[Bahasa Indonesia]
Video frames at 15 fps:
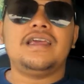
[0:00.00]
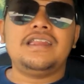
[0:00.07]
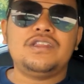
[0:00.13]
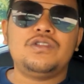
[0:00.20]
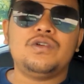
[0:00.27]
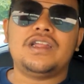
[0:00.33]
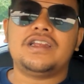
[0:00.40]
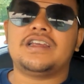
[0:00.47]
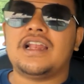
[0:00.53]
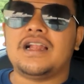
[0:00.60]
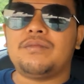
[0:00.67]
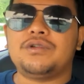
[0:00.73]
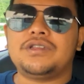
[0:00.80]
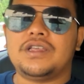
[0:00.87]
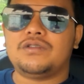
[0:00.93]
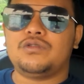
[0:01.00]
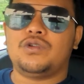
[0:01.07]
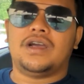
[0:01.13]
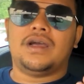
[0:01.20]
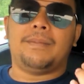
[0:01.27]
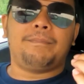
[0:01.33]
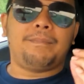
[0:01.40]
Selain hitungan
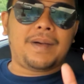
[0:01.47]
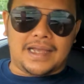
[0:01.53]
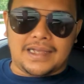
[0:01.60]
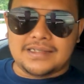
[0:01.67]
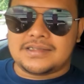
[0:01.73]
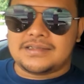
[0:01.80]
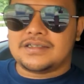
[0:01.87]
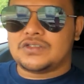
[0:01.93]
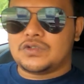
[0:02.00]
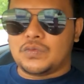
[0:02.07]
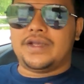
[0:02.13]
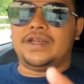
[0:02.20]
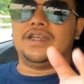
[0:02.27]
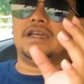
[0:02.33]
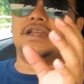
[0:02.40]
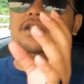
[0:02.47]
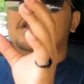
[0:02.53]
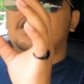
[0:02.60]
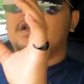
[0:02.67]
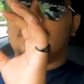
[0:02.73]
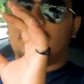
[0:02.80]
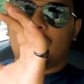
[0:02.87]
knalpotnya juga pas sesuai
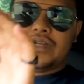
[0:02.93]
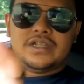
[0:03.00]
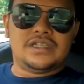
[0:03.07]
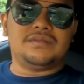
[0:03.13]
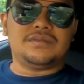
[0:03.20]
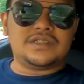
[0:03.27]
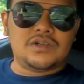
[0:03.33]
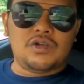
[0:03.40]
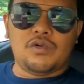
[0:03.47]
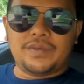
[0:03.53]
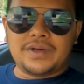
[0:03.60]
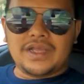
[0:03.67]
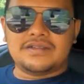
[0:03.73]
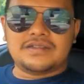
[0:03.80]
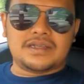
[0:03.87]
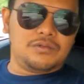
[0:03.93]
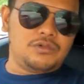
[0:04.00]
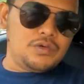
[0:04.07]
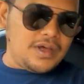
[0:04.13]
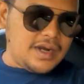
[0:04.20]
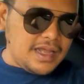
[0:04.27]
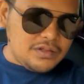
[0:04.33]
dengan kondisi mesin obri yang
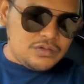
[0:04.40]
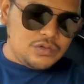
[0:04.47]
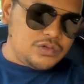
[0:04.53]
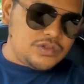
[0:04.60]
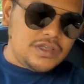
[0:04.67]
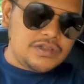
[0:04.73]
1200